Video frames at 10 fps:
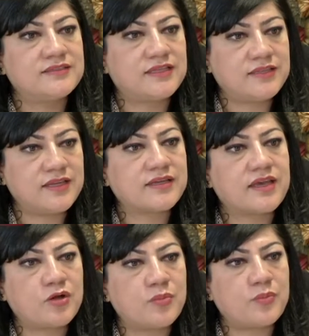se tiene
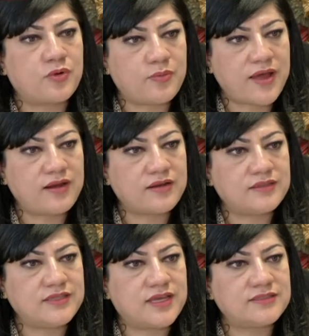que comprobar,
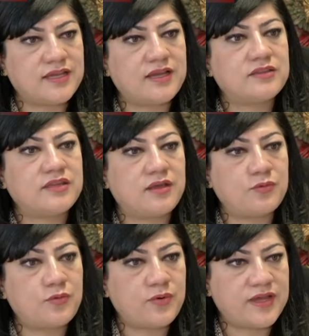ya sea ante
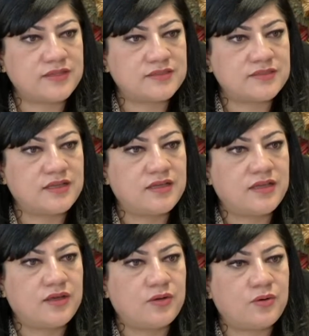un juez
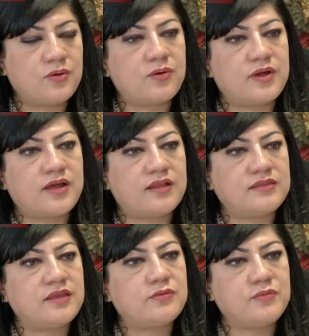o
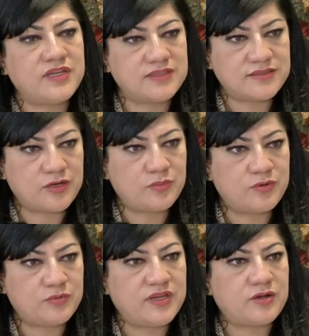ante un ministerio
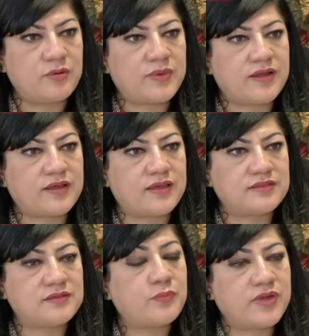público para
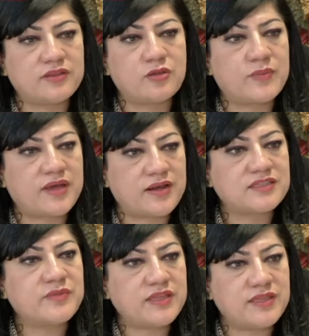que se puedan tomar
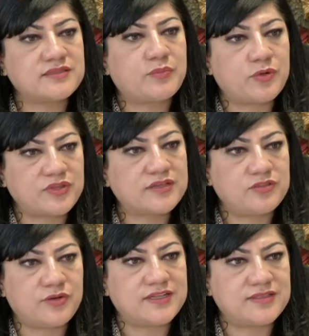las medidas de
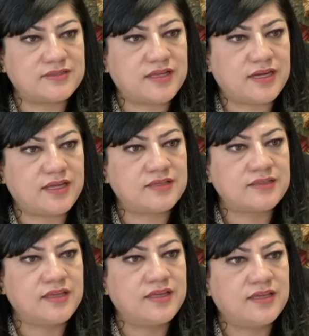protección
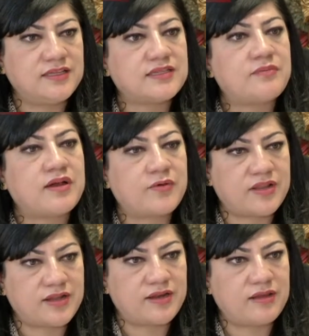necesarias y
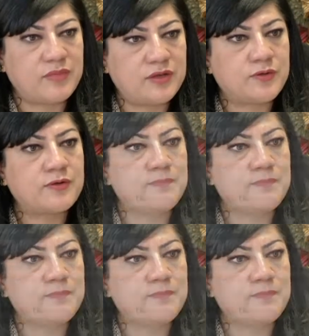salvaguardar a la menor.